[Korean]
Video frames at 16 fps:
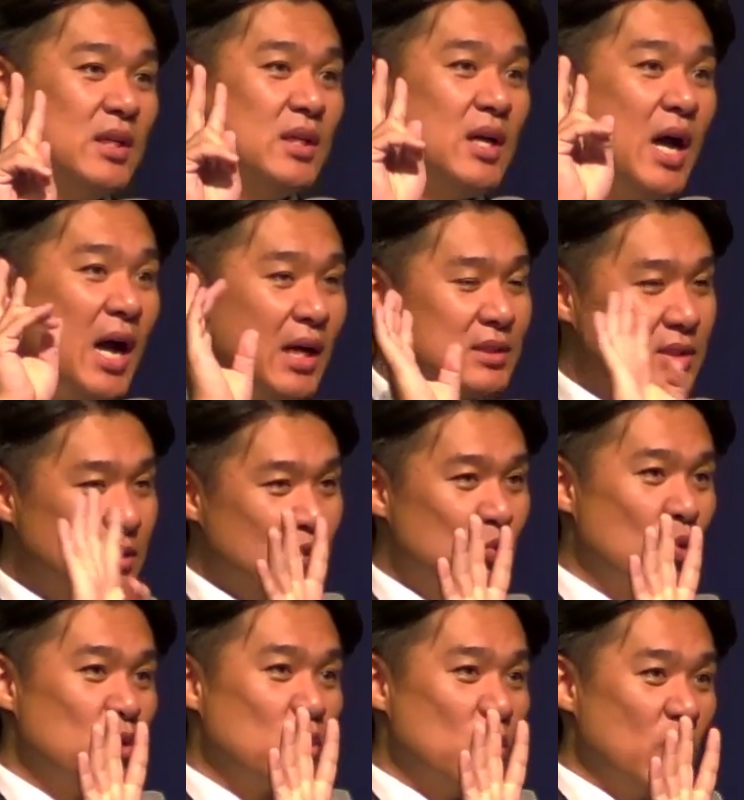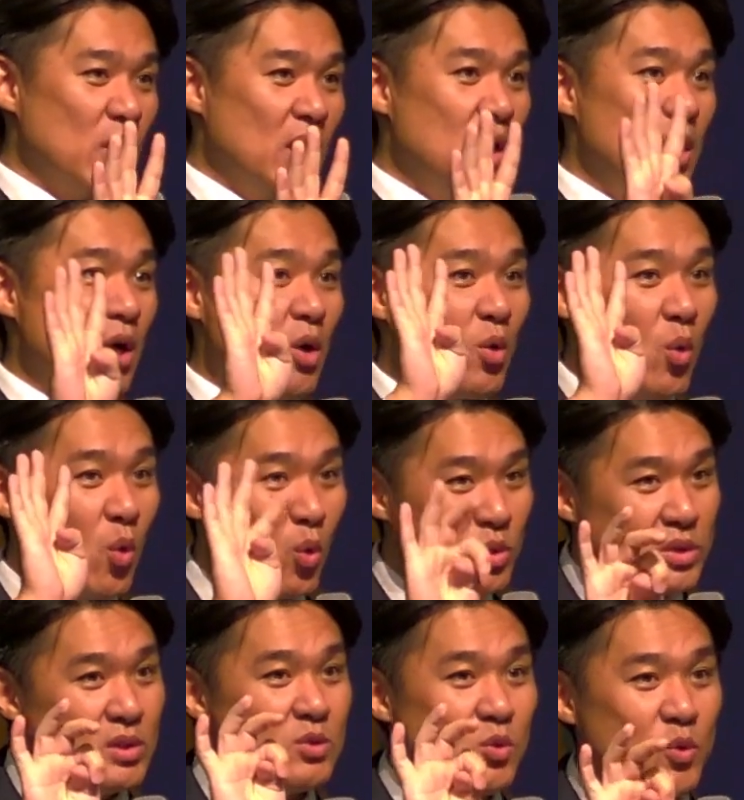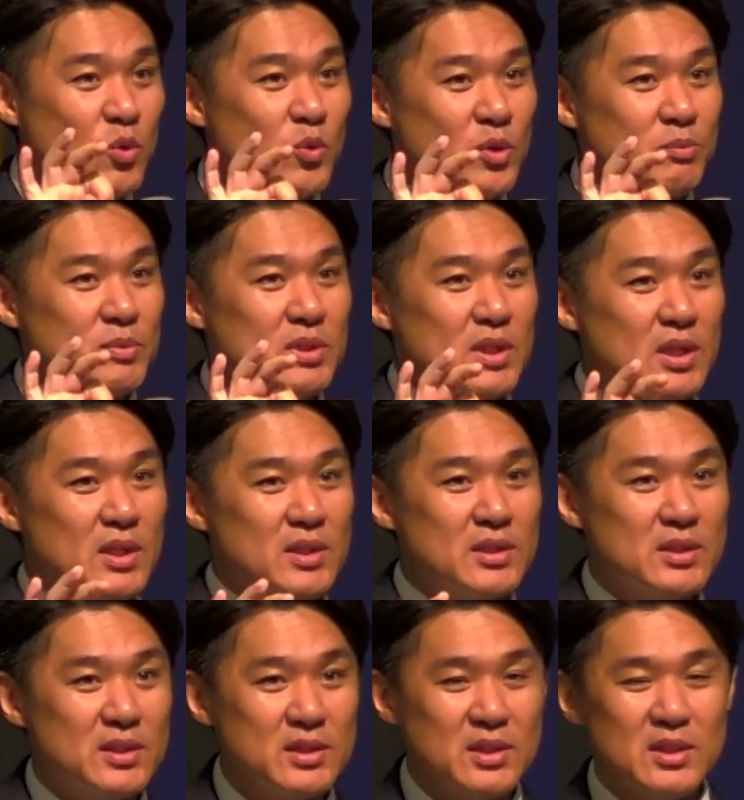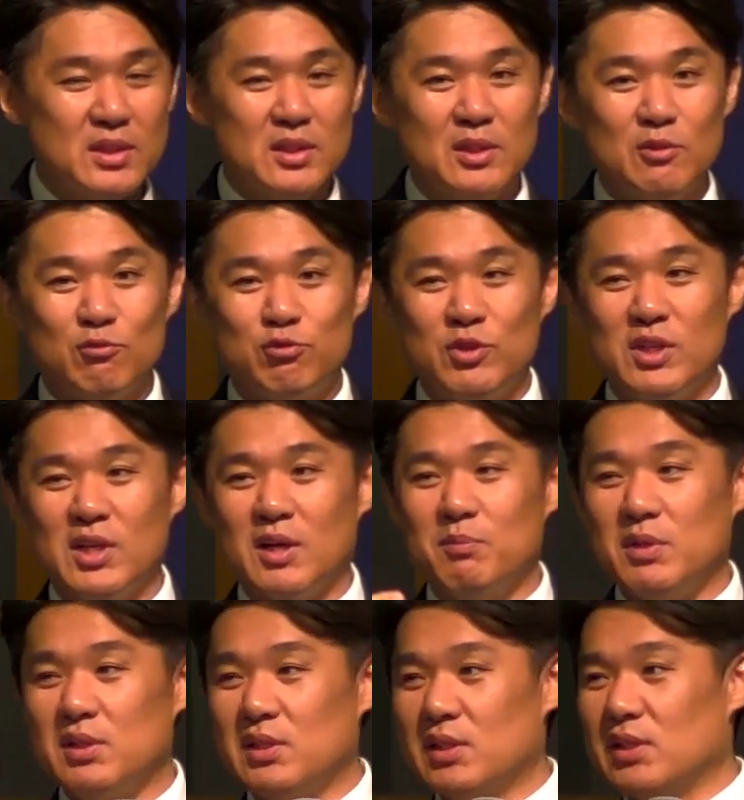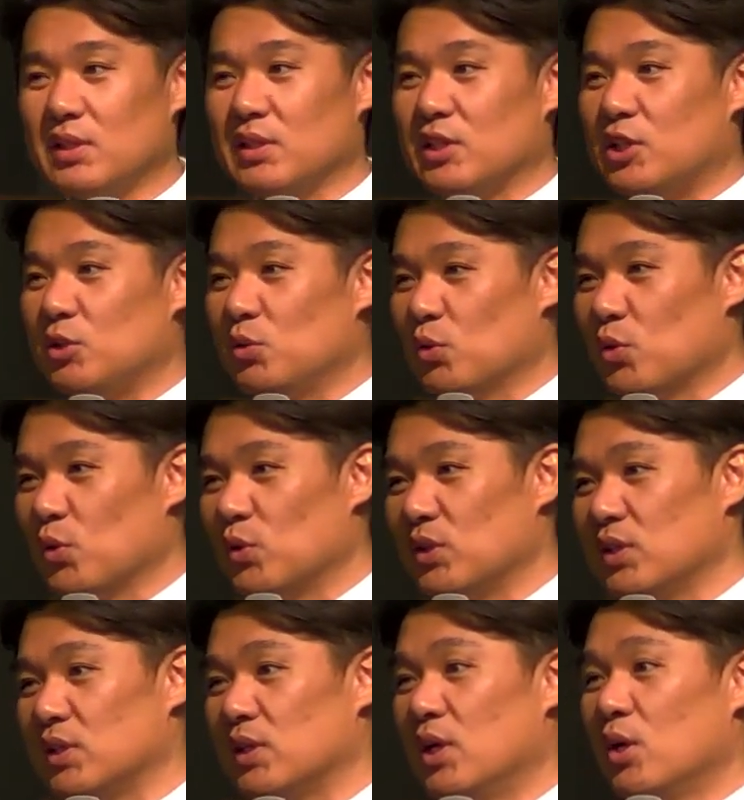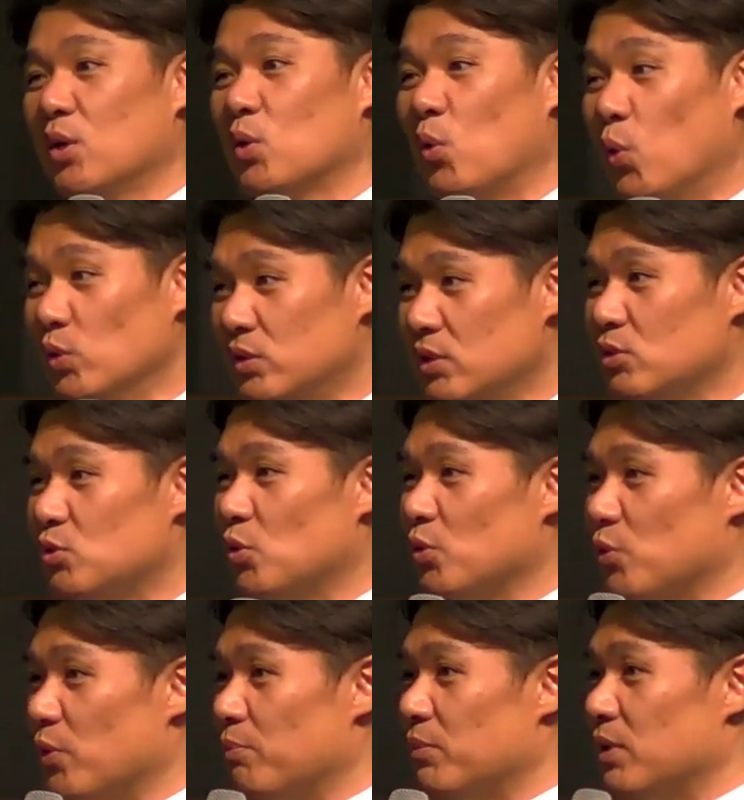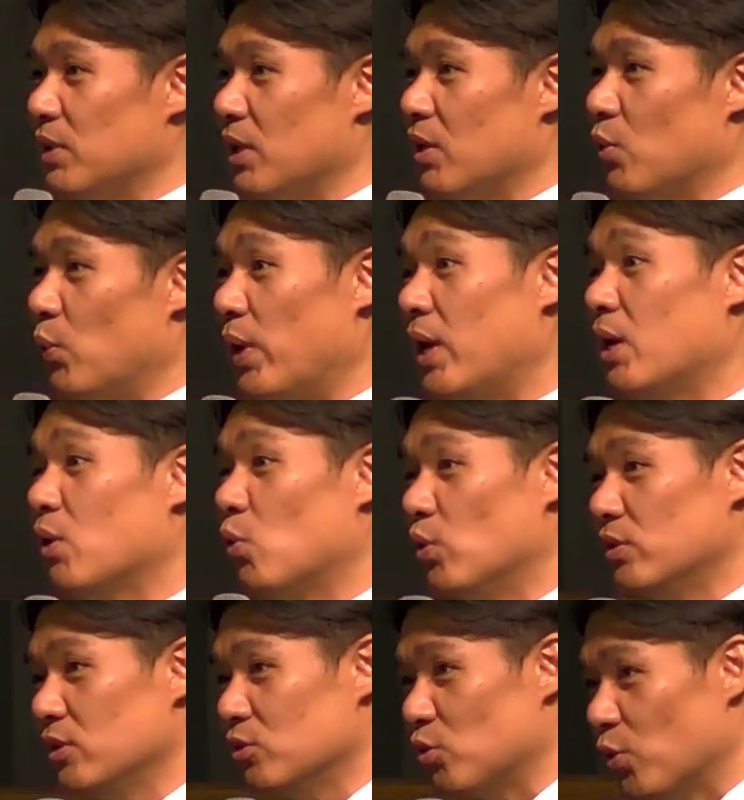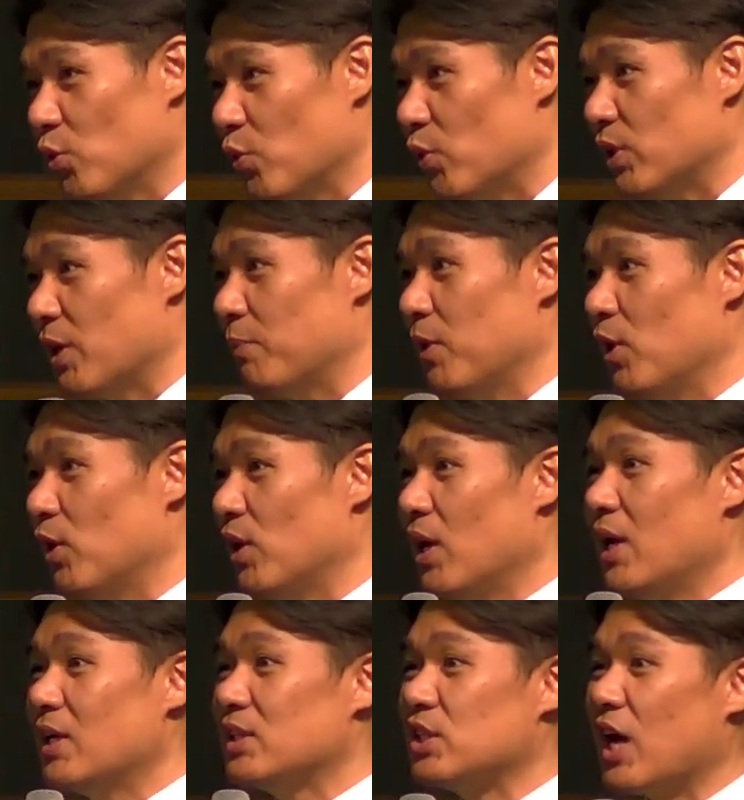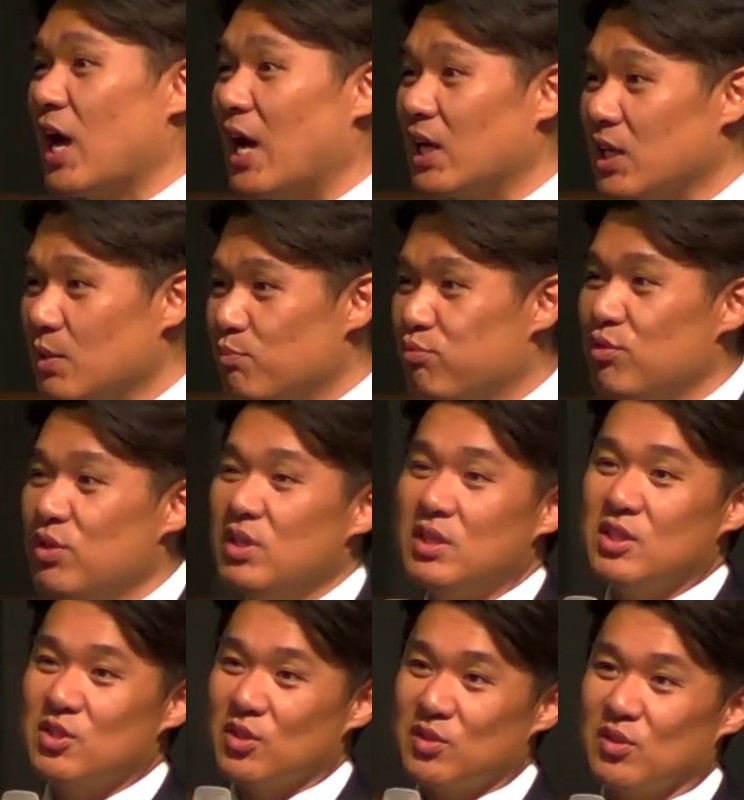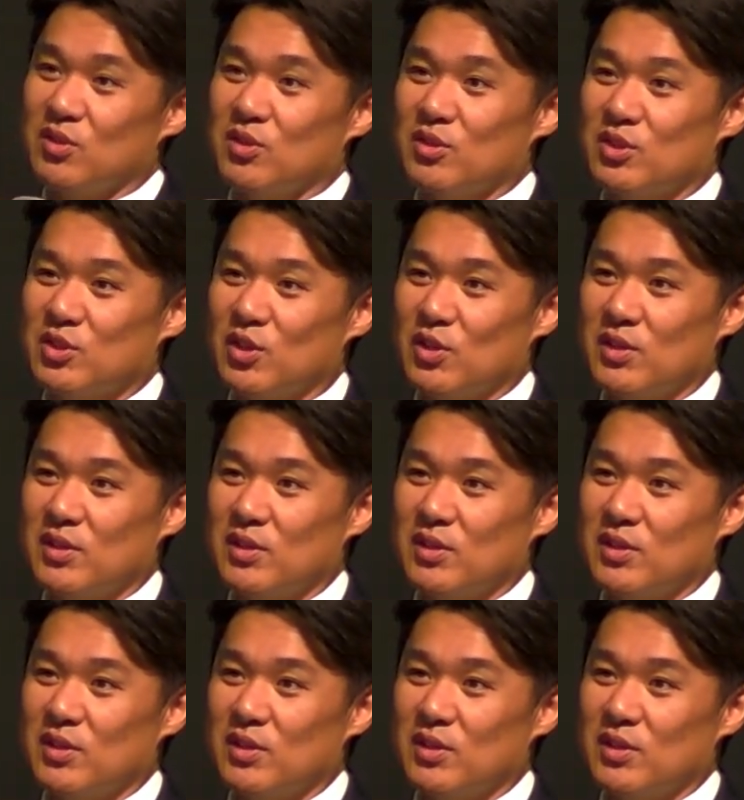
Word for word: 하등 종교와 고등 종교입니다. 우리가 믿는 기독교는 고등 종교입니다. 왜 고등 종교냐면 자기 부인이 있어서 그렇죠.